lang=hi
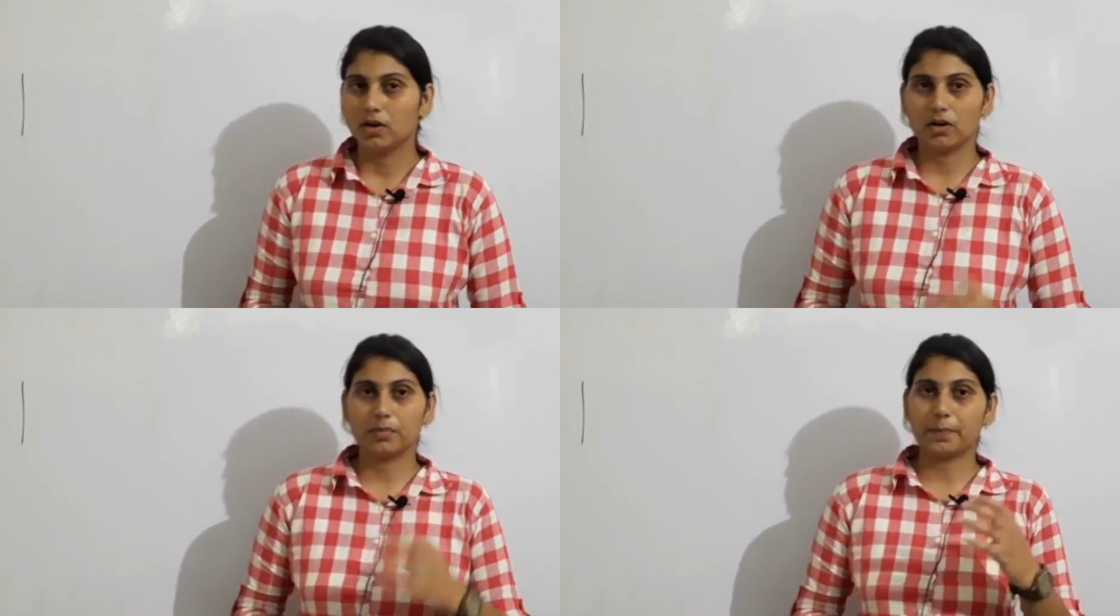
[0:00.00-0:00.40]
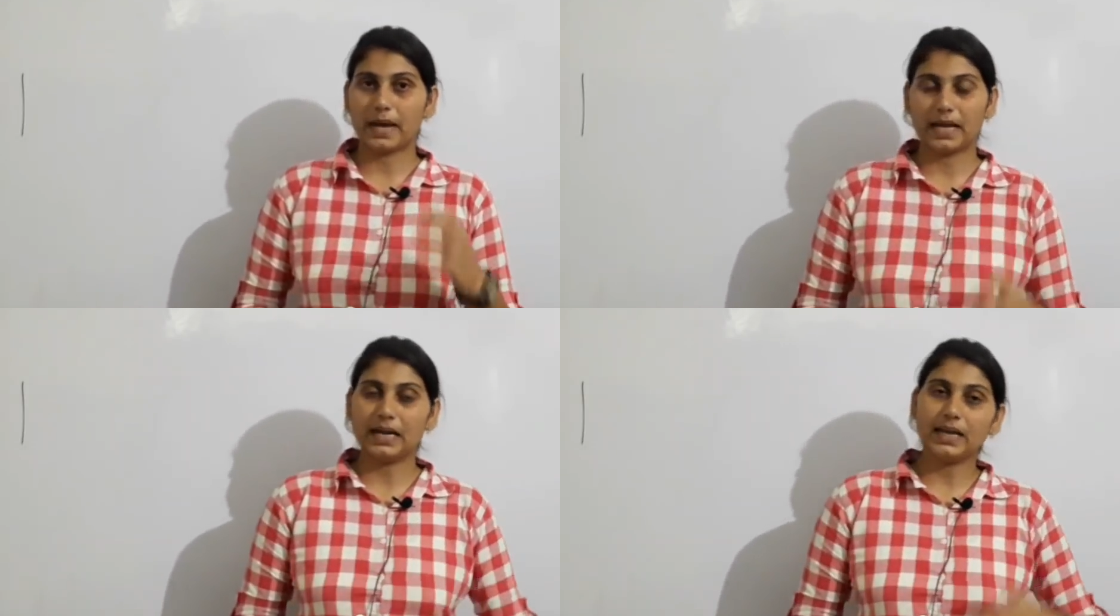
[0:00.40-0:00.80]
और
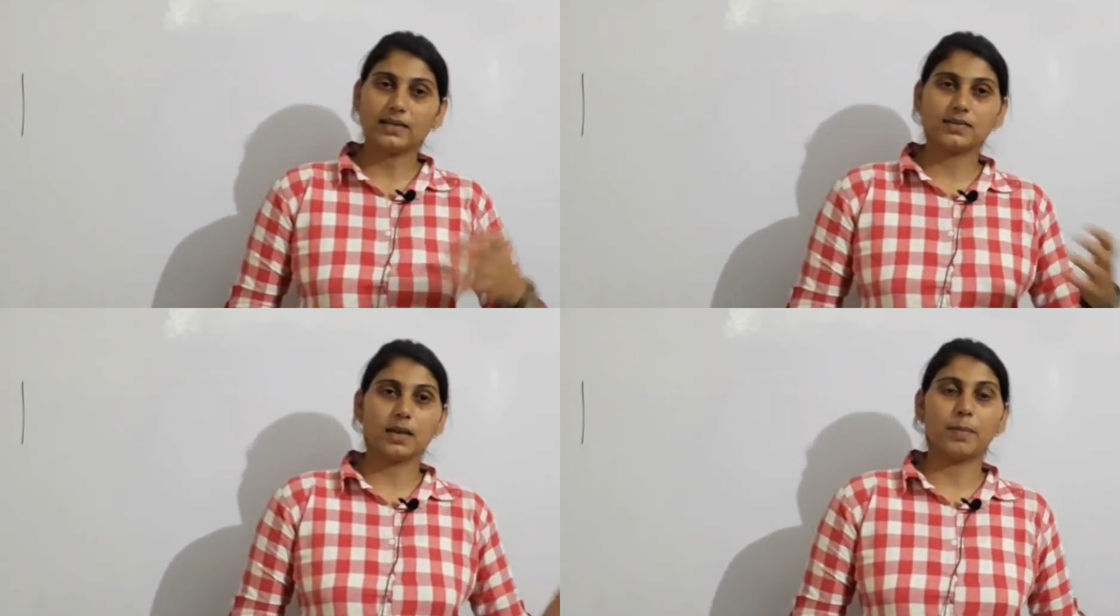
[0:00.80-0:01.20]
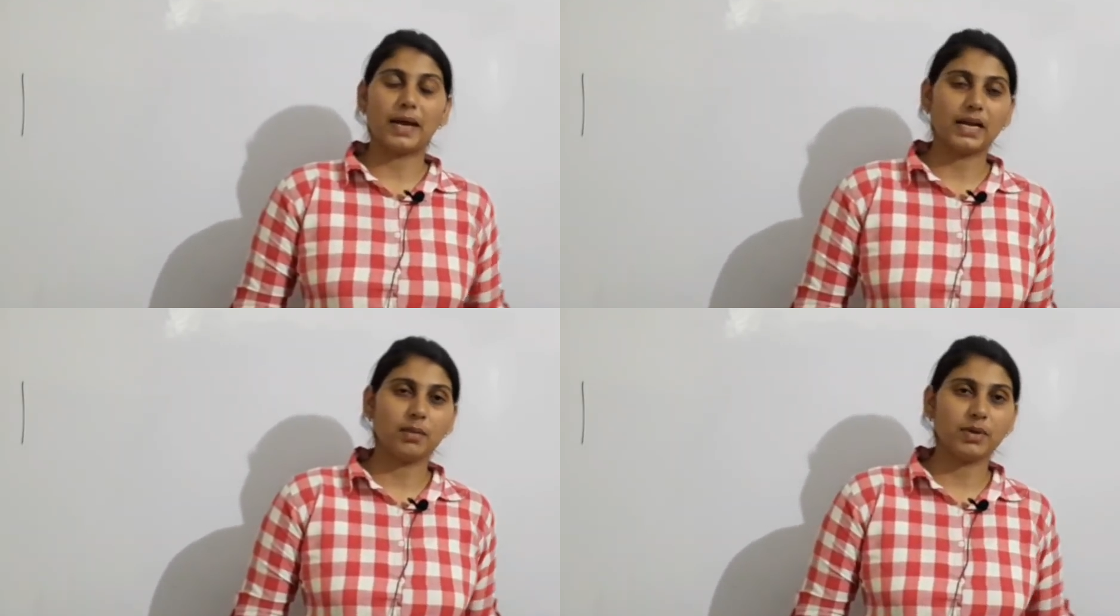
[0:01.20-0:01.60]
पहले इससे
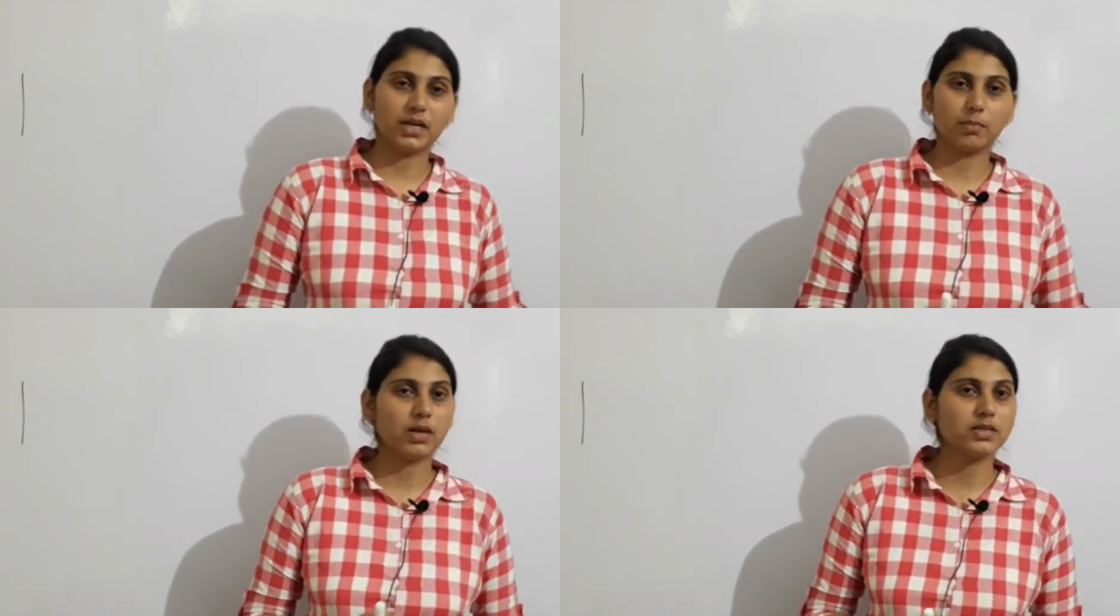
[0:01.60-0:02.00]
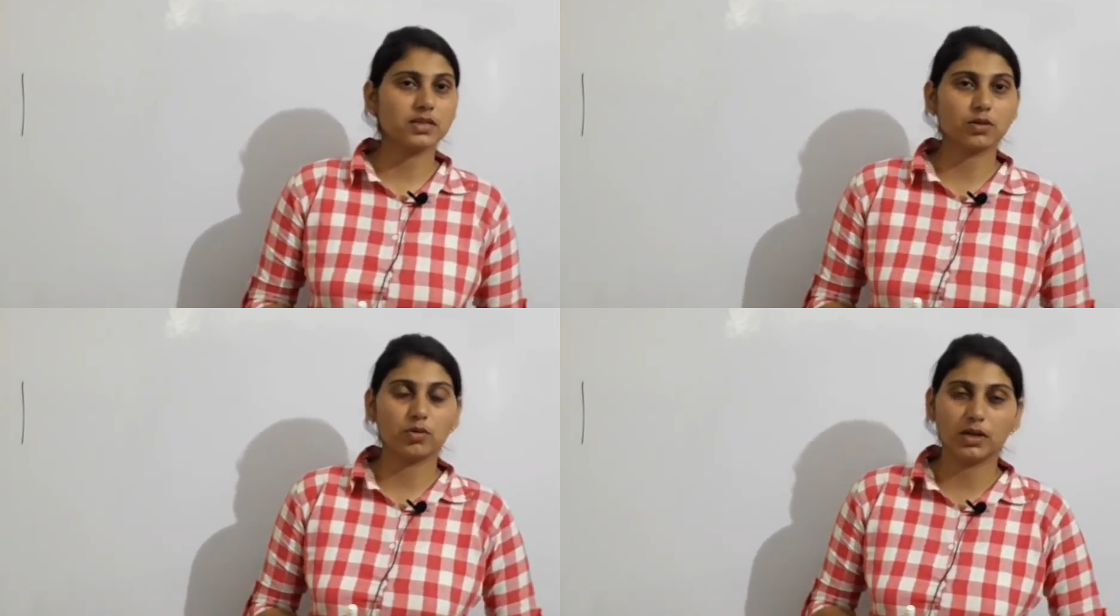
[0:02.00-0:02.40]
पहले मैंने ब्लड
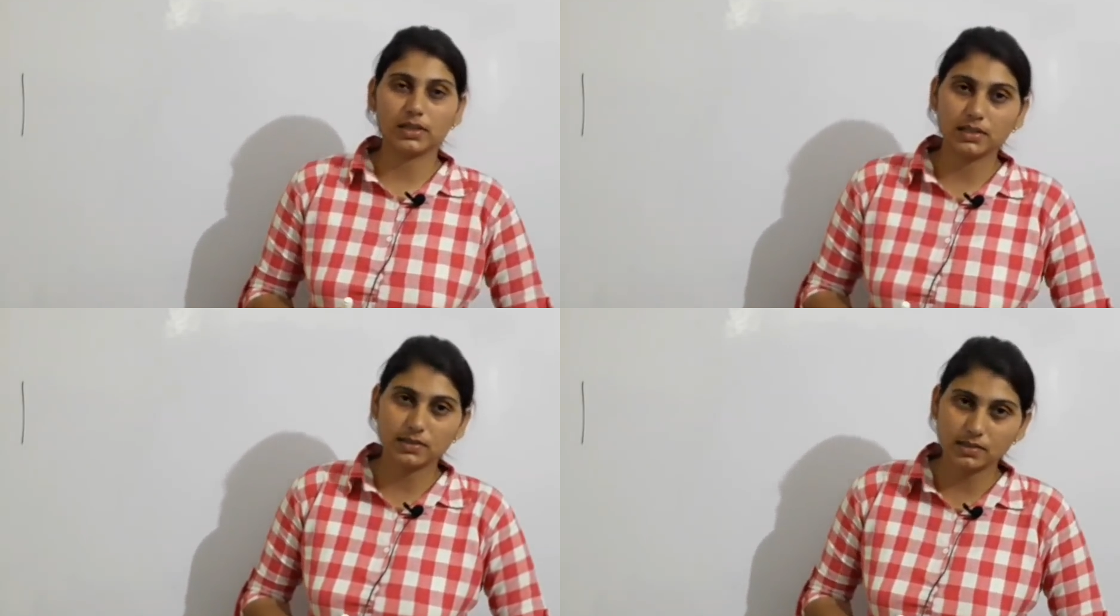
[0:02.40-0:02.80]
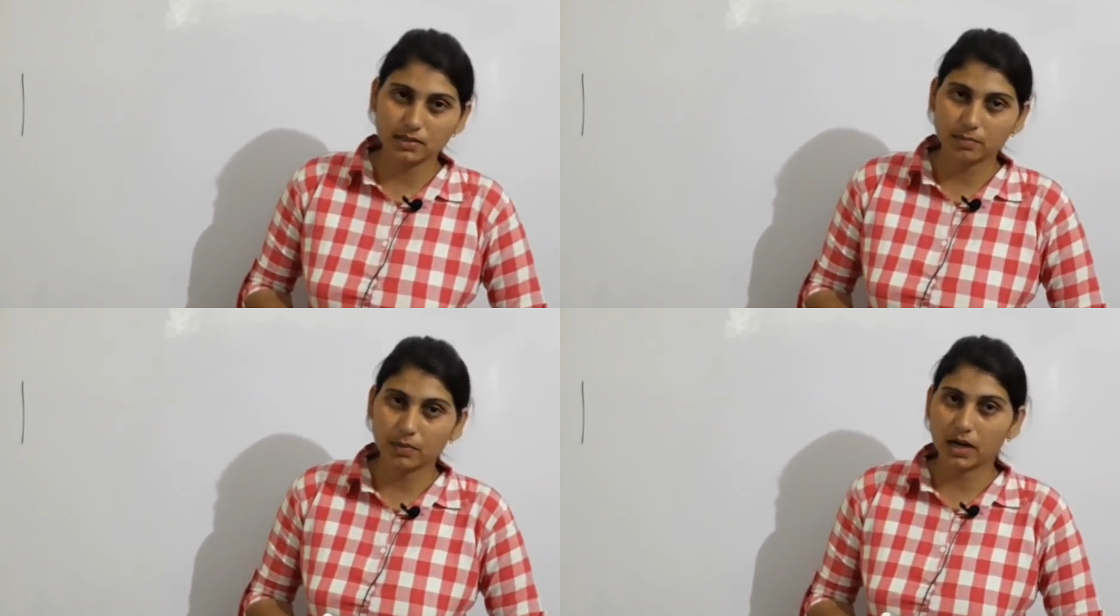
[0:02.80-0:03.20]
सर्कुलेटरी
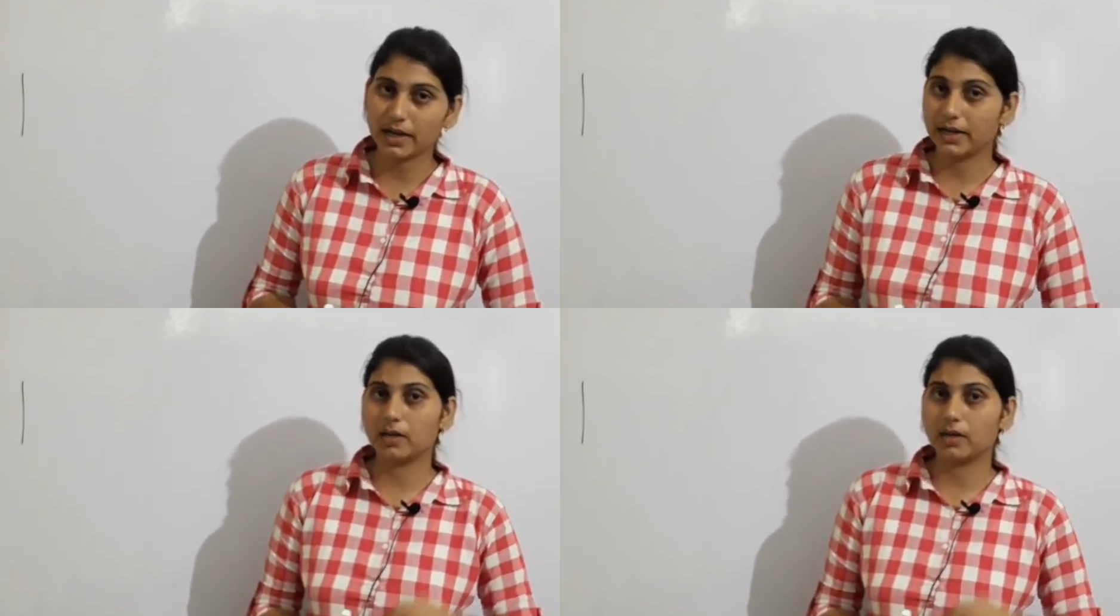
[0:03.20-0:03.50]
सिस्टम का